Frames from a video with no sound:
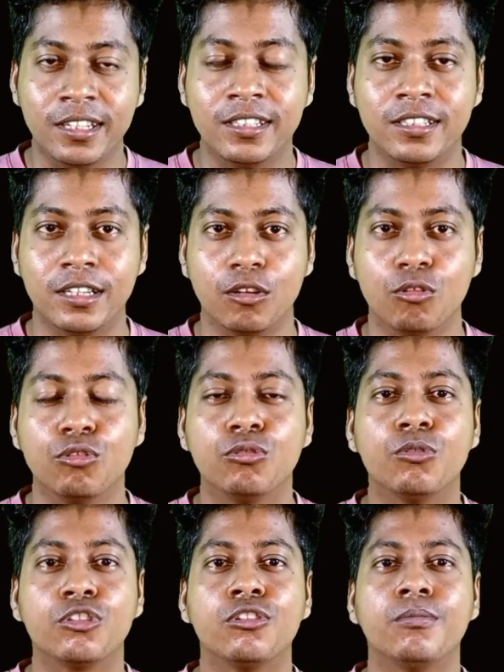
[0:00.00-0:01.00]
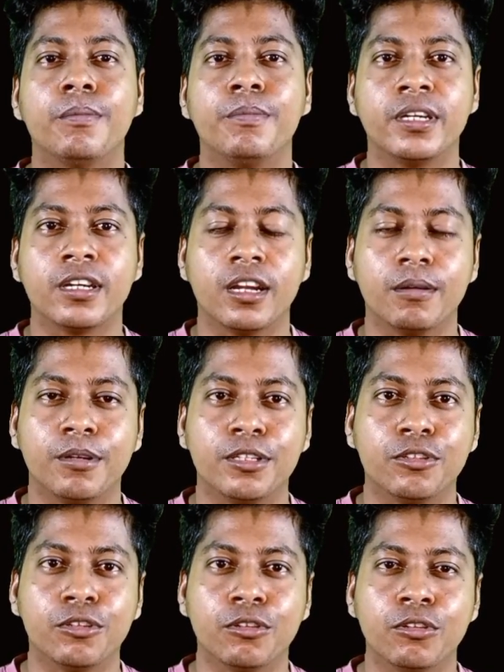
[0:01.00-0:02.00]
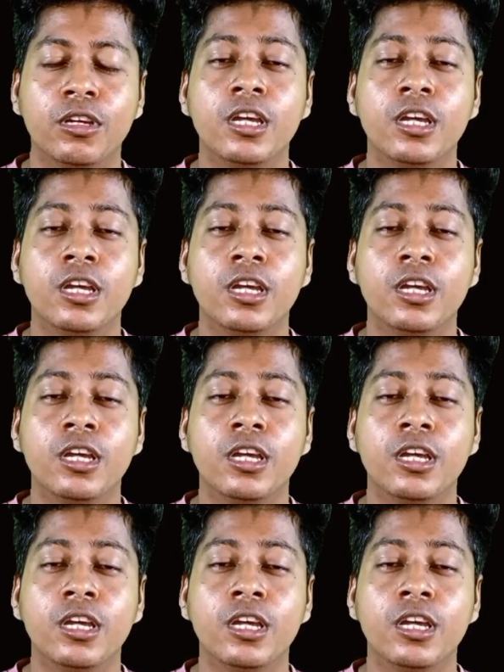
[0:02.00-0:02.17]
দিয়েছি লুজ মোশন বা পেট খারাপের জন্য